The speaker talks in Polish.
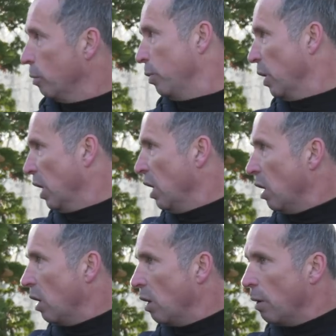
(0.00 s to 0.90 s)
to były
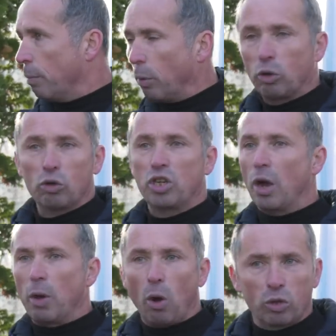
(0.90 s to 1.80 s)
e,
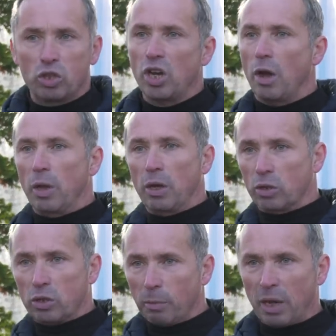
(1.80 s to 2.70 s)
pododdziały, oddziały,
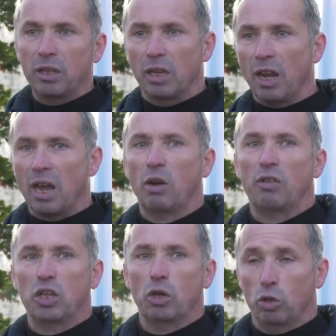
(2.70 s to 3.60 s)
roztomaitych
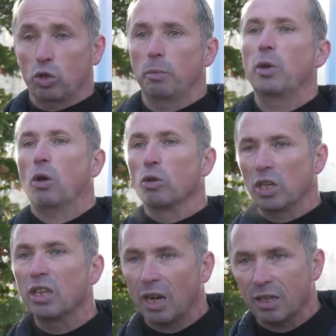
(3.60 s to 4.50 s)
lagrach się godo, że były
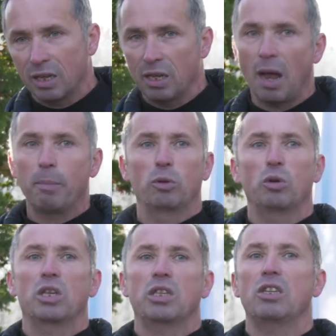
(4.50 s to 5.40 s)
koncentracyjne, a po
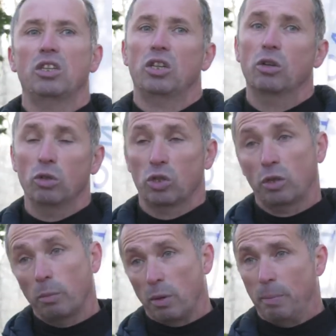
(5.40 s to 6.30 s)
drugiej zajcie się godo, że
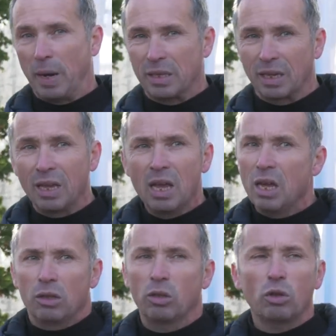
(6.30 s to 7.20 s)
to były pracy,
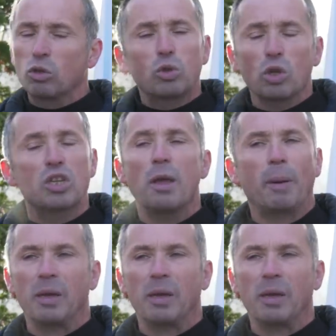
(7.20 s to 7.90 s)
no to tu coś nie